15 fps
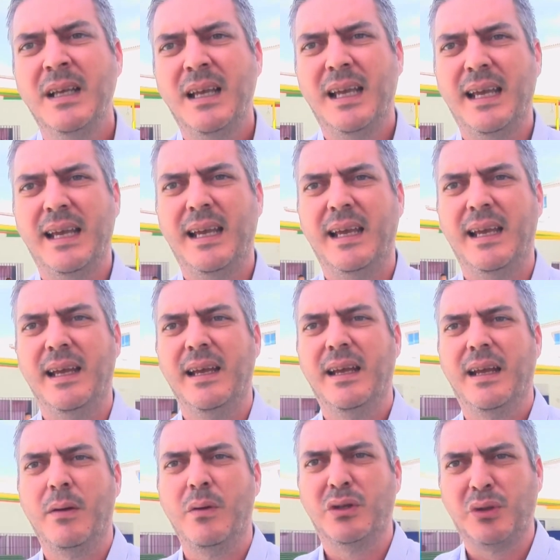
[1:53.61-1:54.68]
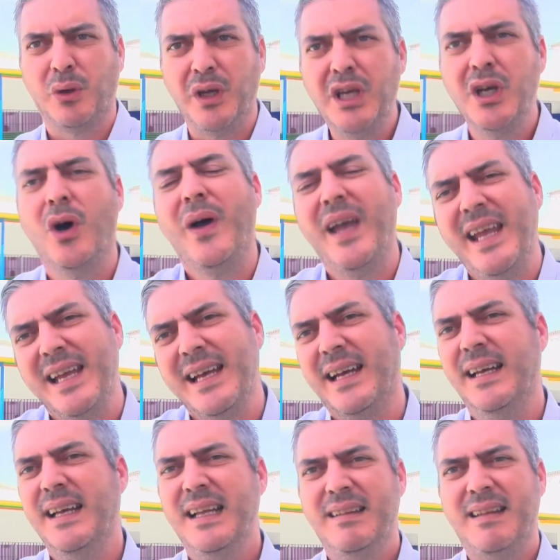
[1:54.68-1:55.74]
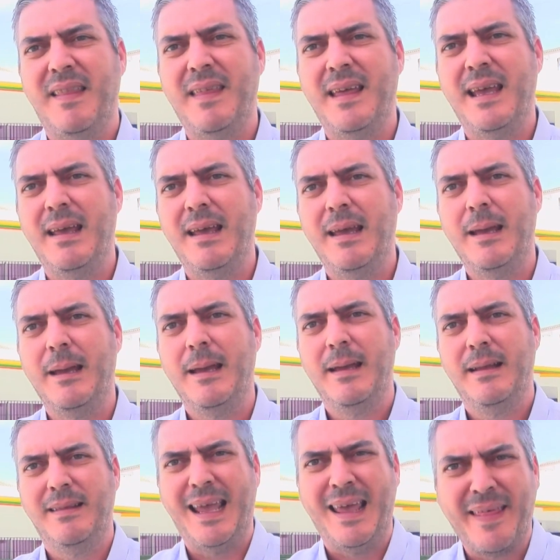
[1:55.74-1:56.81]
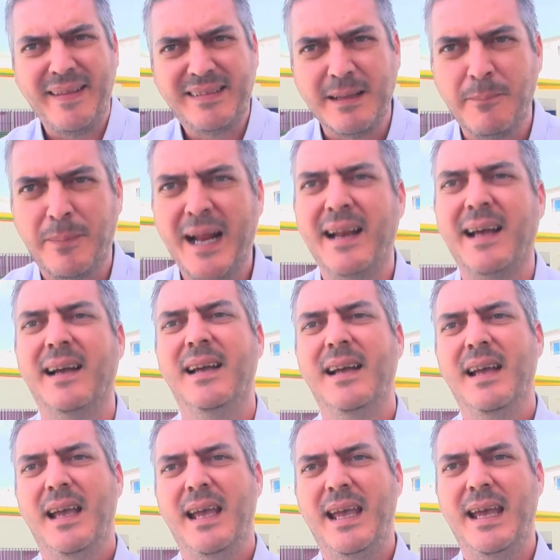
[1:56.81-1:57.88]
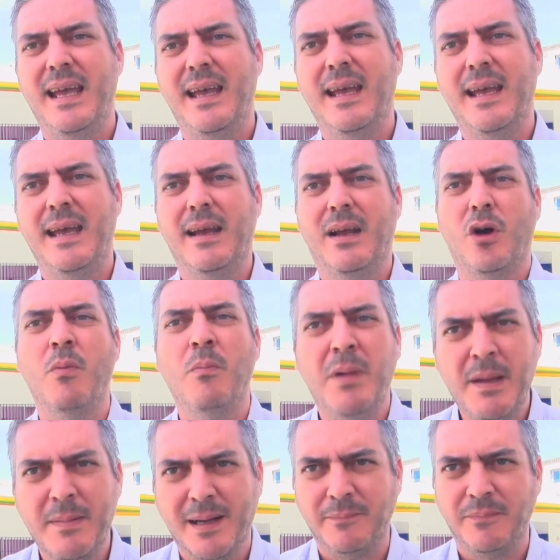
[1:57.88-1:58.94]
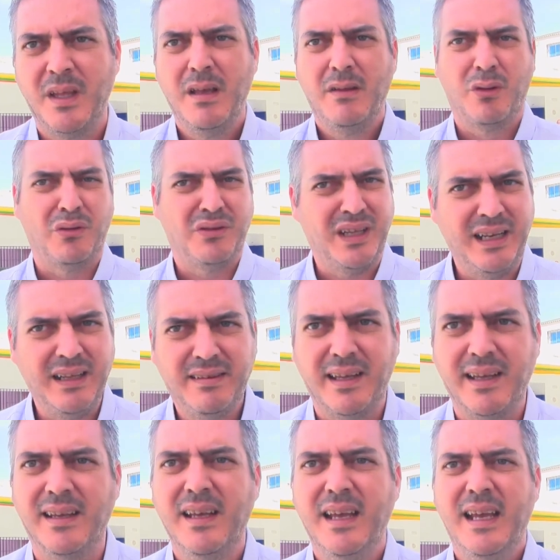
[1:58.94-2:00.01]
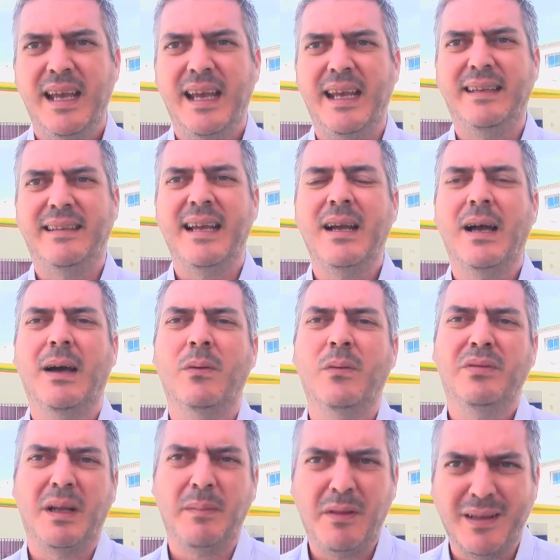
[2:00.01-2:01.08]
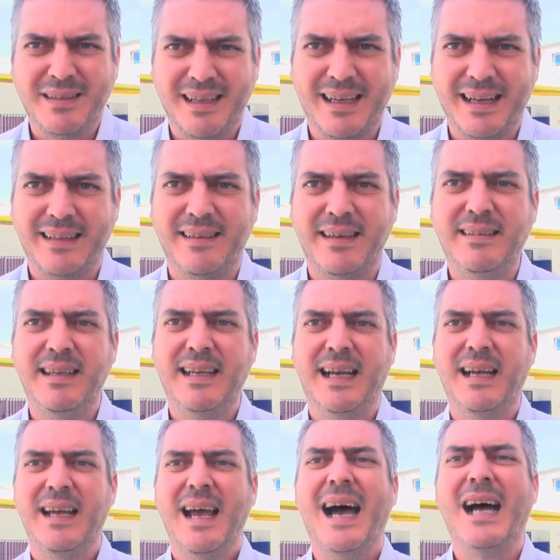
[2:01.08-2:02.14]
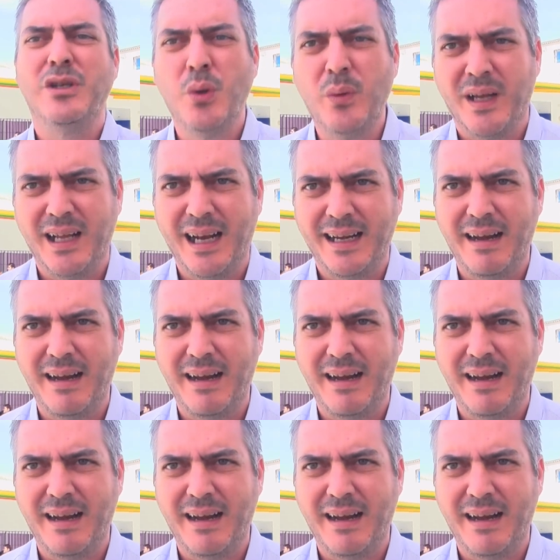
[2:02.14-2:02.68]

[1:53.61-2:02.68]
eh, que nuestros hijos e hijas desde edades tempranas eh, convivan socialicen y tengan un servicio de estas características, ayuda al